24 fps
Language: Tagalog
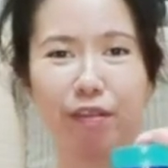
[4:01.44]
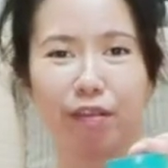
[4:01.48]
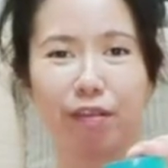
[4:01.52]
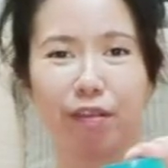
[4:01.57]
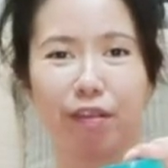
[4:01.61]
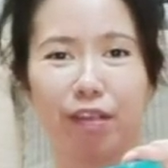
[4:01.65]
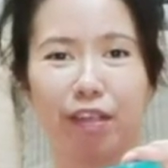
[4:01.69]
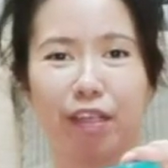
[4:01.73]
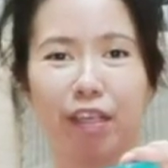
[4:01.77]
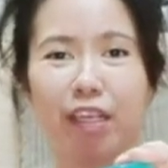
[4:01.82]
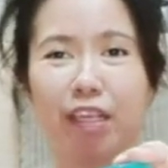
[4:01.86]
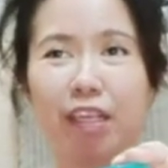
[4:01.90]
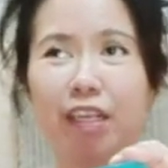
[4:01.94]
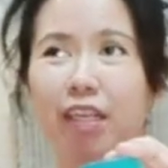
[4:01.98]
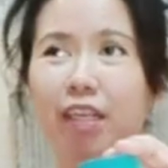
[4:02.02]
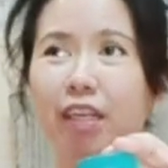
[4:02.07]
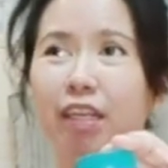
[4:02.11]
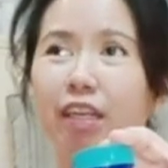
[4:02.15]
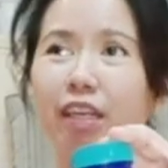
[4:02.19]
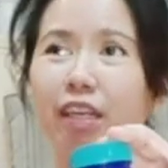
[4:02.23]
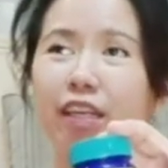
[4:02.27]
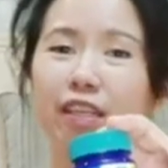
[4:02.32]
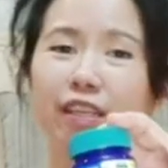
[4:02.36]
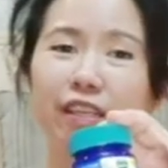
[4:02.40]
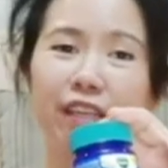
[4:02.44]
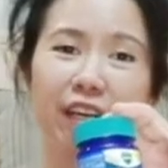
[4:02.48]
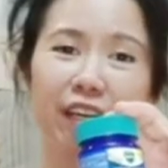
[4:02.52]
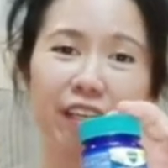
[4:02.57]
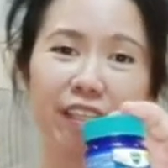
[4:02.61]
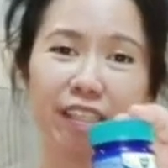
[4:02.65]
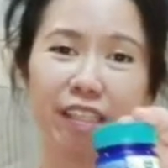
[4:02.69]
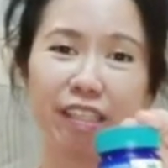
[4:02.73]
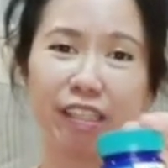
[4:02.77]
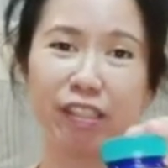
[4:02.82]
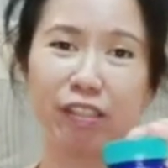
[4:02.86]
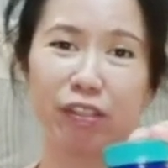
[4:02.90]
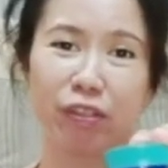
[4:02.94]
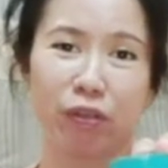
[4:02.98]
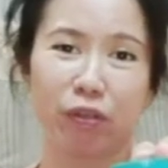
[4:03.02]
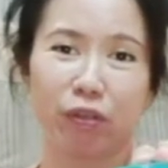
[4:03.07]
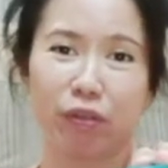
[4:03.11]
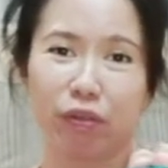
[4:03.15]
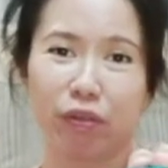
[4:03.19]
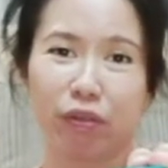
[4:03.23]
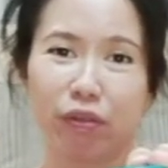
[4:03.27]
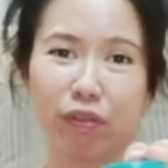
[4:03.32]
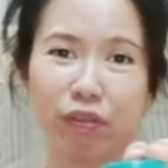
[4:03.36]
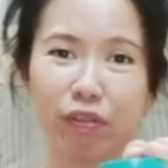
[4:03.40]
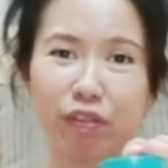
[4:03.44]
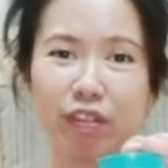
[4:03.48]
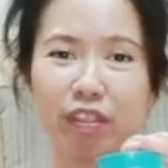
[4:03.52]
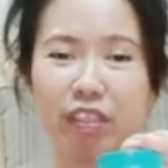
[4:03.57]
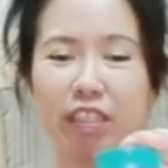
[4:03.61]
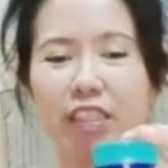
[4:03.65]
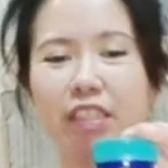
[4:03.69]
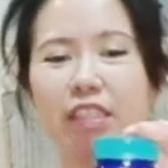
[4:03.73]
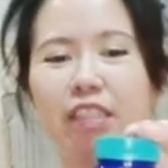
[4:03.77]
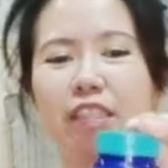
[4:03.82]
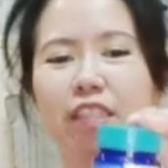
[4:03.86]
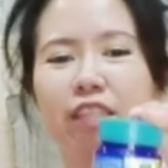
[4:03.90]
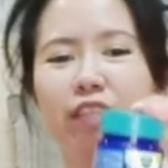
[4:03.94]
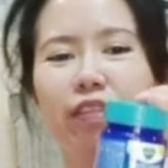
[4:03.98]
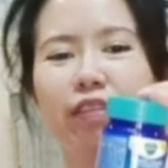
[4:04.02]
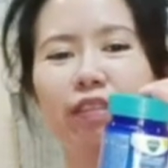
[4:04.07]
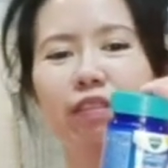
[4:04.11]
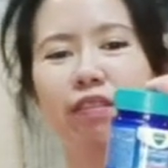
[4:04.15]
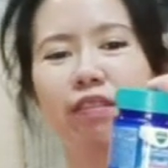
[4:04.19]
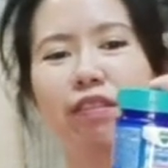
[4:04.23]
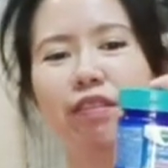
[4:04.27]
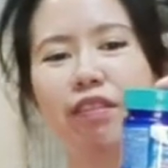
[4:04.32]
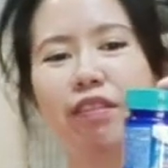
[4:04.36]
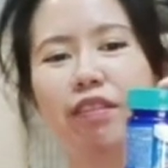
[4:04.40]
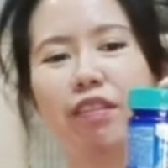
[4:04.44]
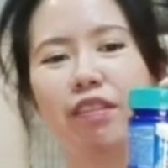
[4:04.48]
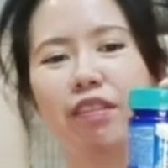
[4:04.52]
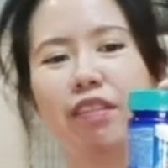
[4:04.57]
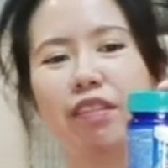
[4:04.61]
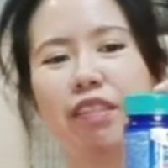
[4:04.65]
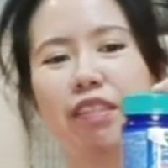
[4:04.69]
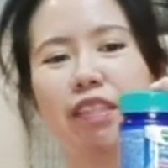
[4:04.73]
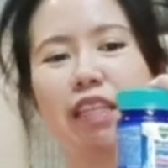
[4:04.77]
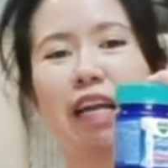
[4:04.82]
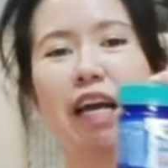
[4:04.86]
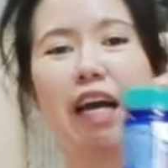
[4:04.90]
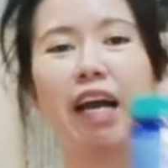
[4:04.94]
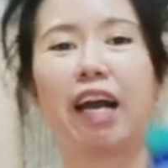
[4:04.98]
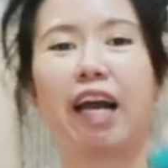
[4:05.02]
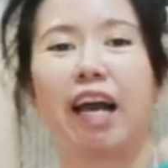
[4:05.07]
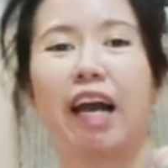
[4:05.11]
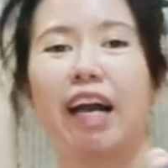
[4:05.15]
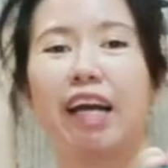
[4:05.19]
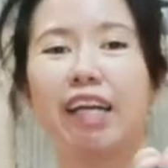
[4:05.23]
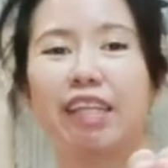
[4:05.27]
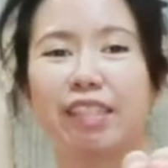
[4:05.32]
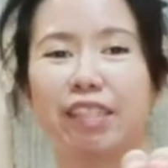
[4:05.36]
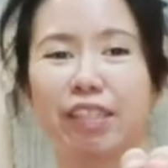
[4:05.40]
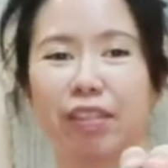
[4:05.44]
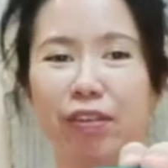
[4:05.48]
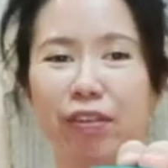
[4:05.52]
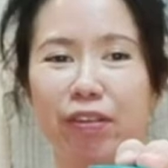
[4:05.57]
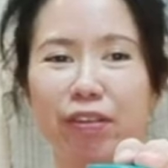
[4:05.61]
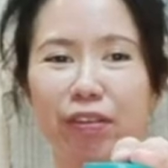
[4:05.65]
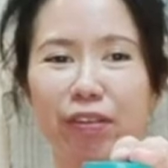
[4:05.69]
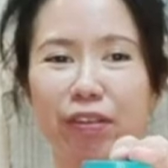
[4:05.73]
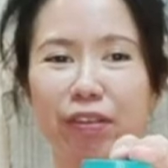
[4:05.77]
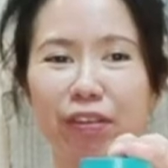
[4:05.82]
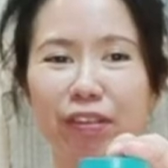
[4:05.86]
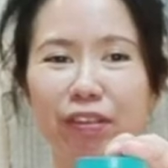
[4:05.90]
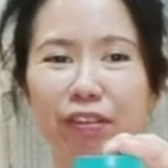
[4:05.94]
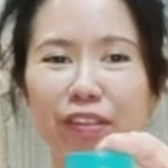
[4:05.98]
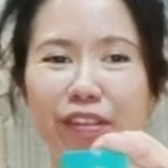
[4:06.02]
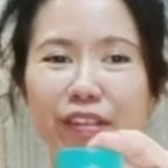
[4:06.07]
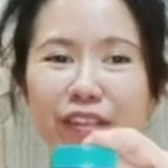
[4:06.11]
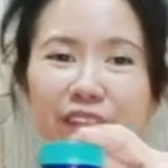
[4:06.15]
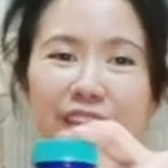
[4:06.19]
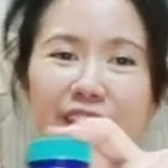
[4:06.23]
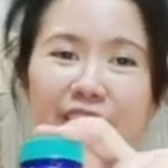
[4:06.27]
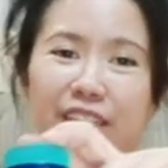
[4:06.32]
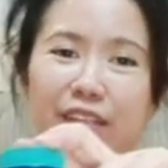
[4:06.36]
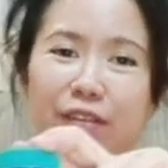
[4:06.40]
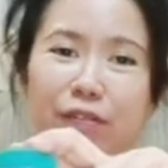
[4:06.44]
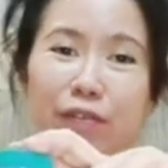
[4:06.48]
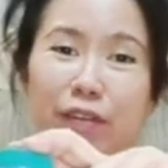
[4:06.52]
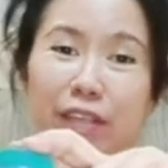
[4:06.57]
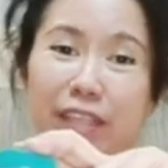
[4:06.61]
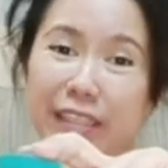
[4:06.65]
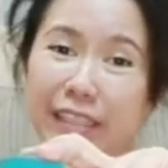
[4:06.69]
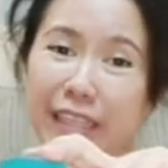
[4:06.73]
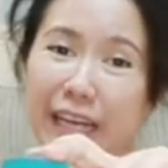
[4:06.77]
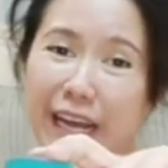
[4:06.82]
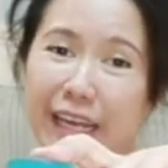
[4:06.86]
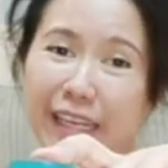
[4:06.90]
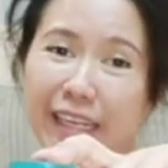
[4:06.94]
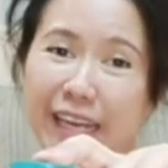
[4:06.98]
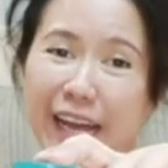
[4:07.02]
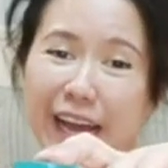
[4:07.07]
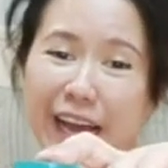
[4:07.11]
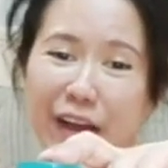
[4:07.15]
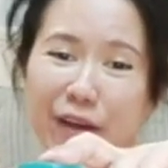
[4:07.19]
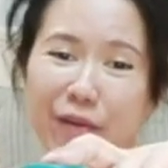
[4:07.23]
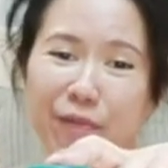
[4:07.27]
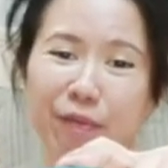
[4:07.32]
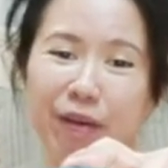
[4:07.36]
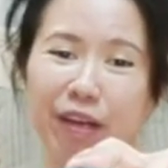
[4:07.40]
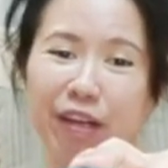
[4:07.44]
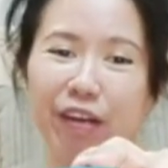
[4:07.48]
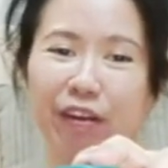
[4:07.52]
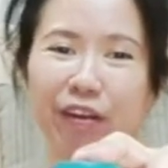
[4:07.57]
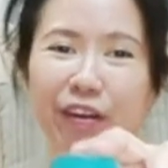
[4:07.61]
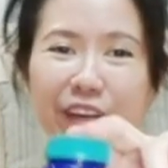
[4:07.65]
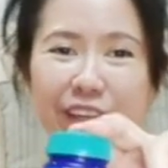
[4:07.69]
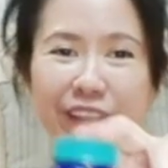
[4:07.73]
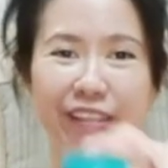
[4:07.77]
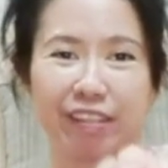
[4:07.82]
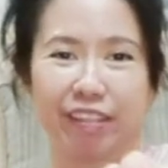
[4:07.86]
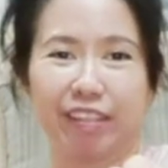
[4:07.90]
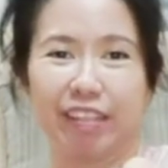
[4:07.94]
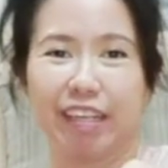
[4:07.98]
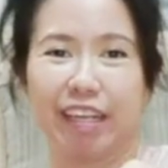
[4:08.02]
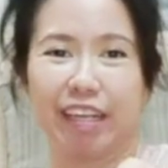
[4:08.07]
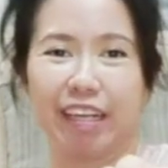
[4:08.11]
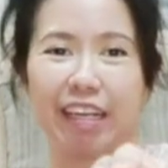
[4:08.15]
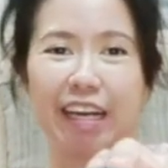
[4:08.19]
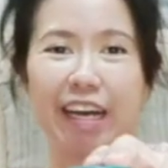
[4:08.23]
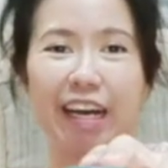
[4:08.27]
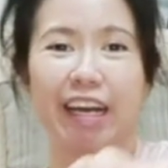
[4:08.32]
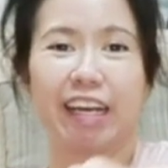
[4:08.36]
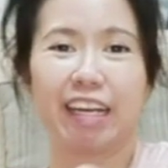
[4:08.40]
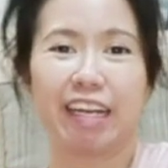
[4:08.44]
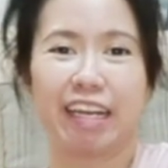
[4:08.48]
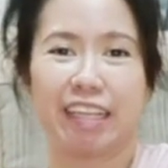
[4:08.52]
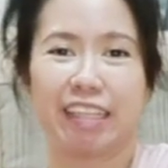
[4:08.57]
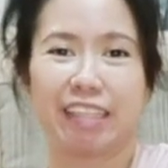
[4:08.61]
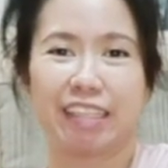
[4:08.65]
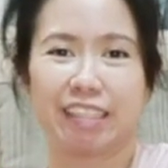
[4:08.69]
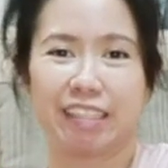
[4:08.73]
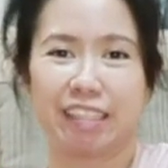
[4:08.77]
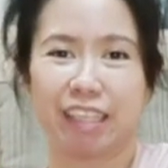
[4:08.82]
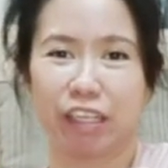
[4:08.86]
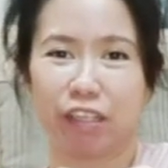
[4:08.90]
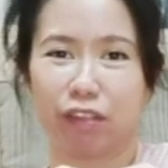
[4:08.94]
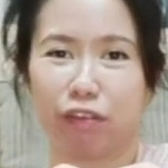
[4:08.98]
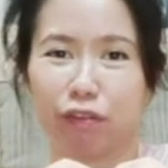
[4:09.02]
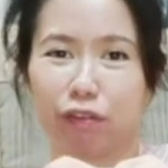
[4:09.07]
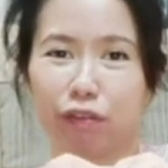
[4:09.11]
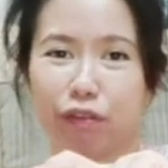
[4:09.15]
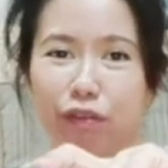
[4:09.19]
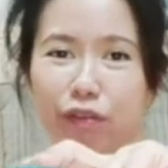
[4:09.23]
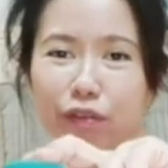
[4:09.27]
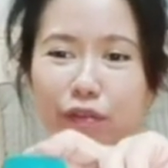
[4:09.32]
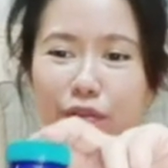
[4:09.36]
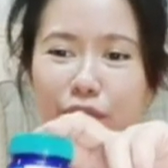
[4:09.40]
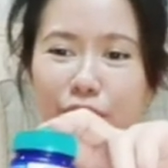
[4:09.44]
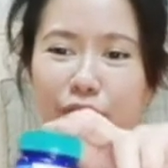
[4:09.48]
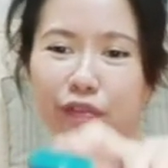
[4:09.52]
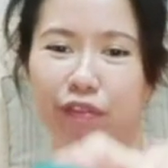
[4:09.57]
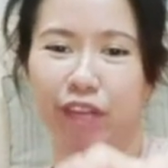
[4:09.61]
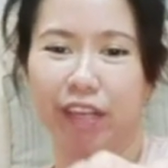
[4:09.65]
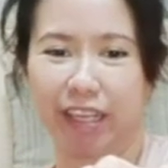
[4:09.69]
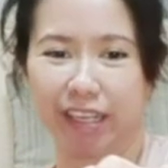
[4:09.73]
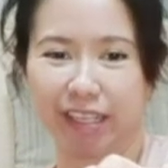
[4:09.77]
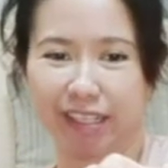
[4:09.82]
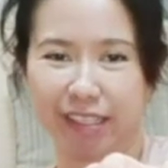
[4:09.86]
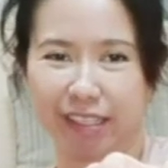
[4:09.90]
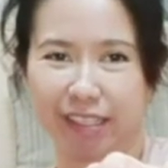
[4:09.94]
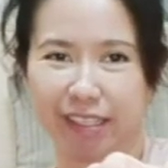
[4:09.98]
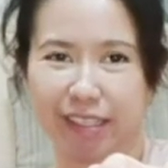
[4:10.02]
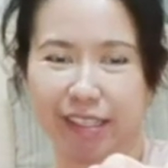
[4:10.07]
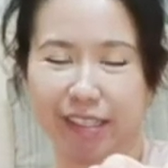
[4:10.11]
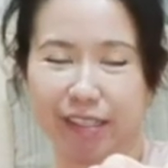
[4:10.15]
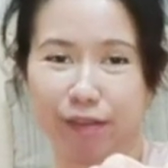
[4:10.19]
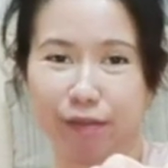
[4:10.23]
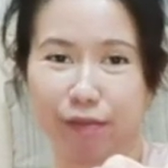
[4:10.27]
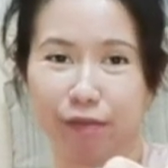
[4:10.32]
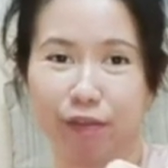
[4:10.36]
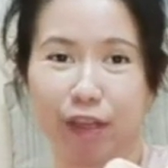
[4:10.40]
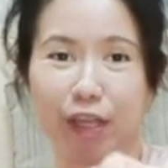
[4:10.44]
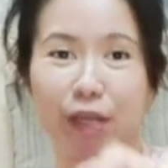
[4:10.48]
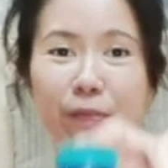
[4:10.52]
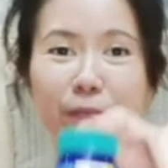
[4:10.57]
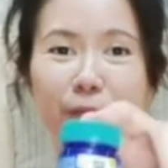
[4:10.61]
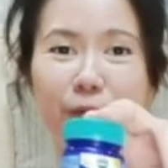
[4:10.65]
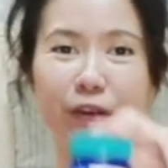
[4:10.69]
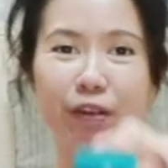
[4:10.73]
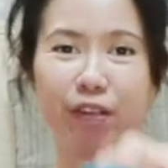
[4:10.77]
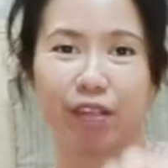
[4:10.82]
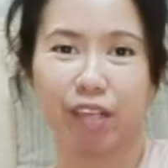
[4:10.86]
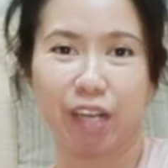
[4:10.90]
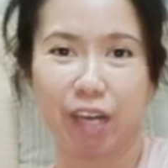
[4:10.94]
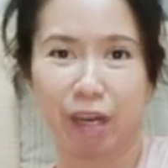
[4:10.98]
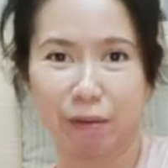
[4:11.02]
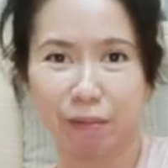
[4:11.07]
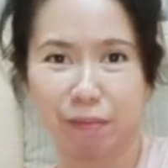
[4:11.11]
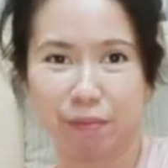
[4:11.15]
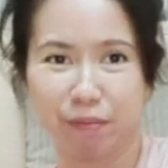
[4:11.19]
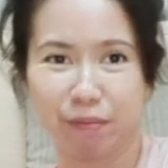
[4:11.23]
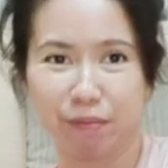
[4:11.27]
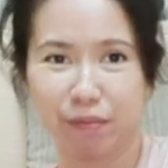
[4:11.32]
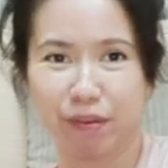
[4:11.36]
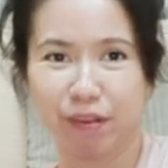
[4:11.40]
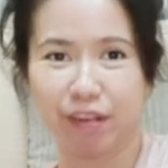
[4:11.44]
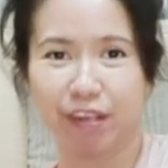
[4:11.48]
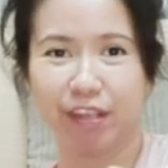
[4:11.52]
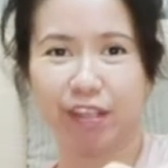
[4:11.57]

or runny nose or trangkaso, Wag sana, pero eto na, naka-ready na yung Vicks Vapor Rub.